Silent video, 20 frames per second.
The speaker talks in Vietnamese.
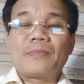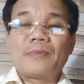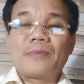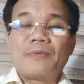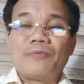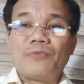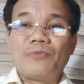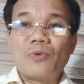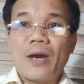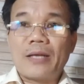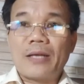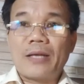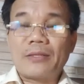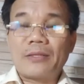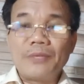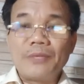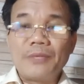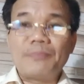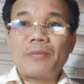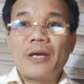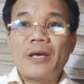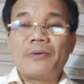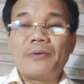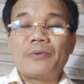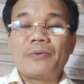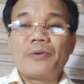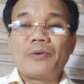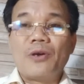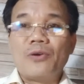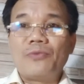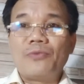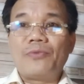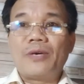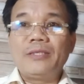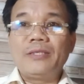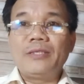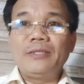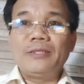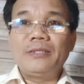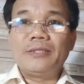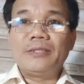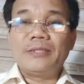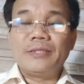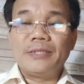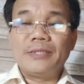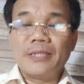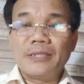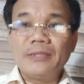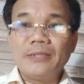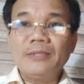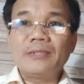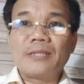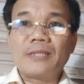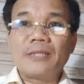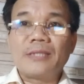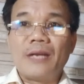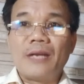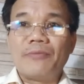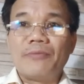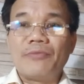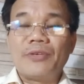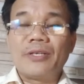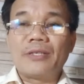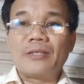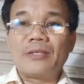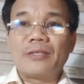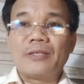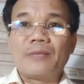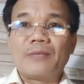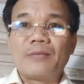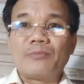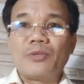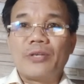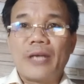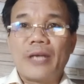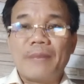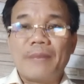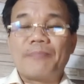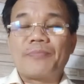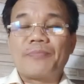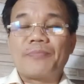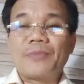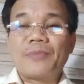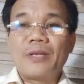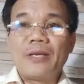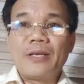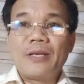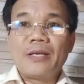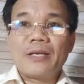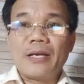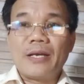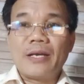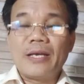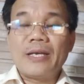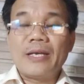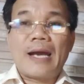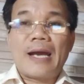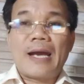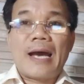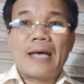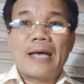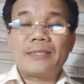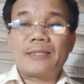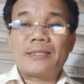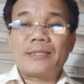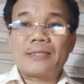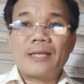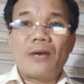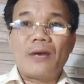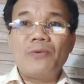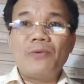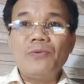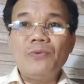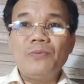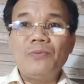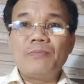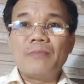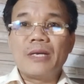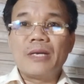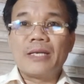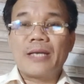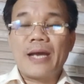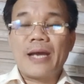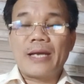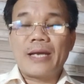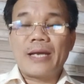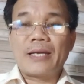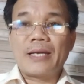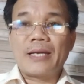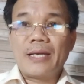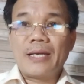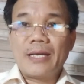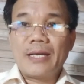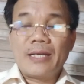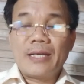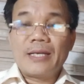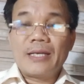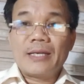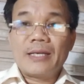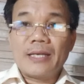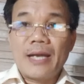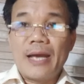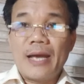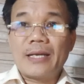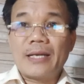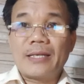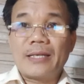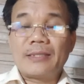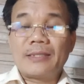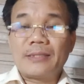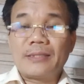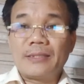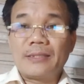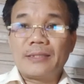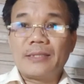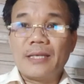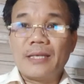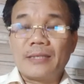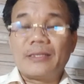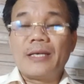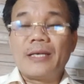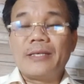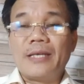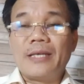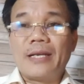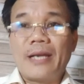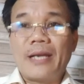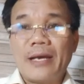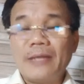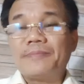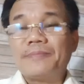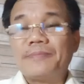vụ án tiếp theo đối với những thành viên trong thiền am, kể cả sáu bị can đang thực thi hành án.